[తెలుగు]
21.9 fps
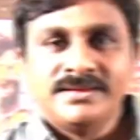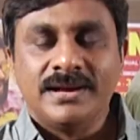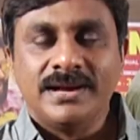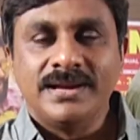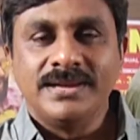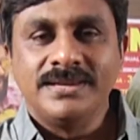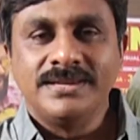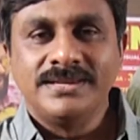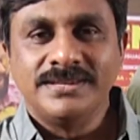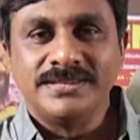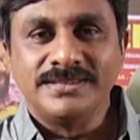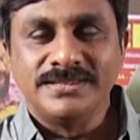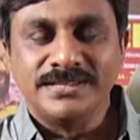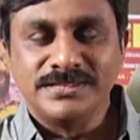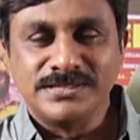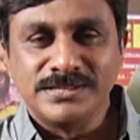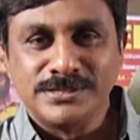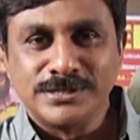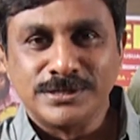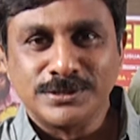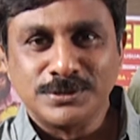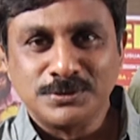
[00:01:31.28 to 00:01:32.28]
హాయ్ దిస్
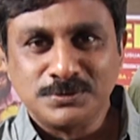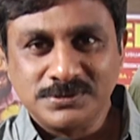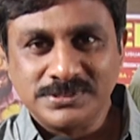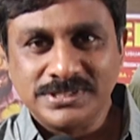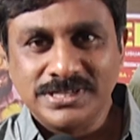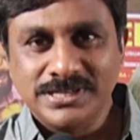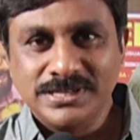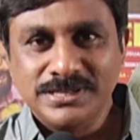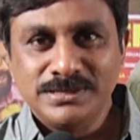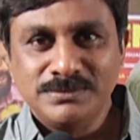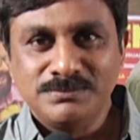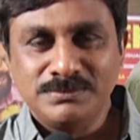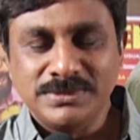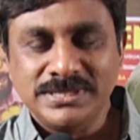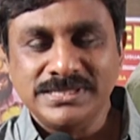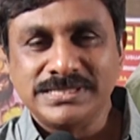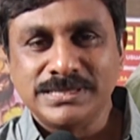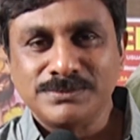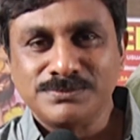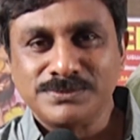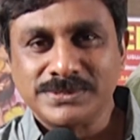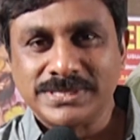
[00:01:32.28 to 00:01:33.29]
ఇస్ రఘు కుంజే
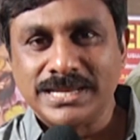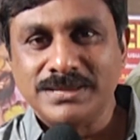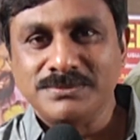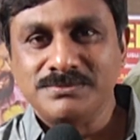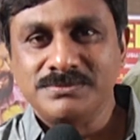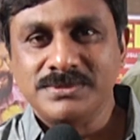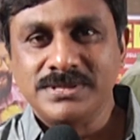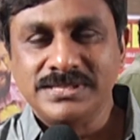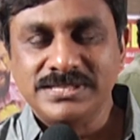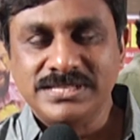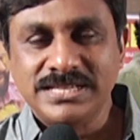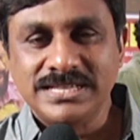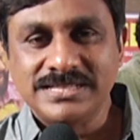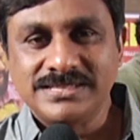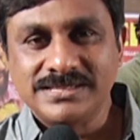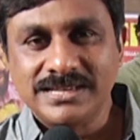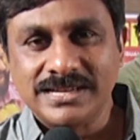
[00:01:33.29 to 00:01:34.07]
ప్లీజ్ సబ్స్క్రైబ్ జిఎస్